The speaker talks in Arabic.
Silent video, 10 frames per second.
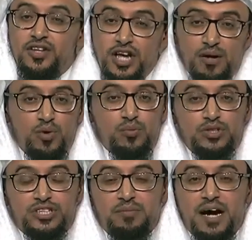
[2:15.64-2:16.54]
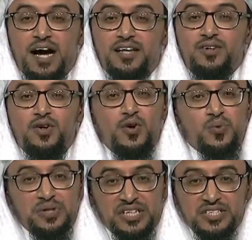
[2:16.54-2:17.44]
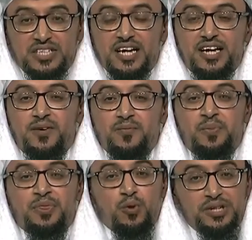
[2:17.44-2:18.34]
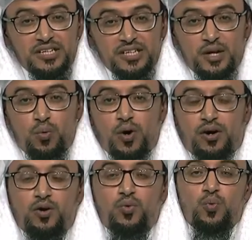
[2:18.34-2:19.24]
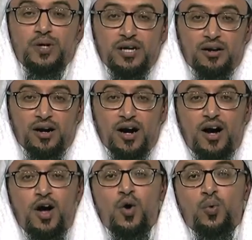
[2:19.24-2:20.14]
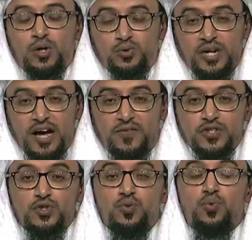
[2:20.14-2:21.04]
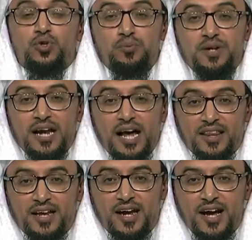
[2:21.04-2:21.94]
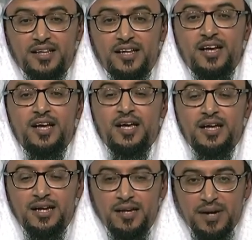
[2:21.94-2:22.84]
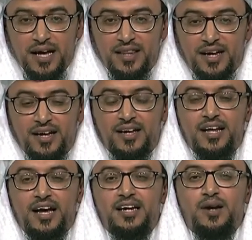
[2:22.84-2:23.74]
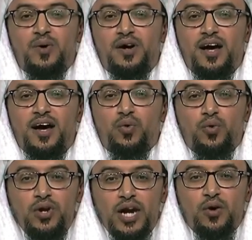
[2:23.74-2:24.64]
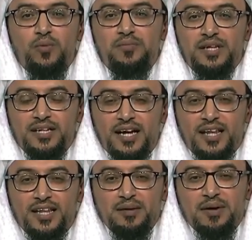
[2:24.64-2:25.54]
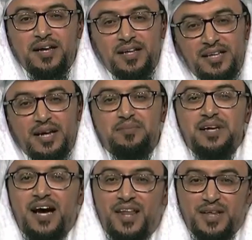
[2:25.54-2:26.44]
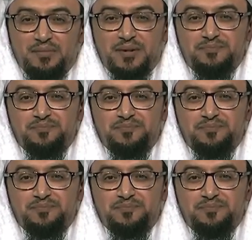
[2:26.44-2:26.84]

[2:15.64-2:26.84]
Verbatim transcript: تنمو المجتمعات وتزدهر وتتطور وترقى وتنافس وتبنى الحضارات لماذا؟ لأن وراء كل أمة عظيمة تربية عظيمة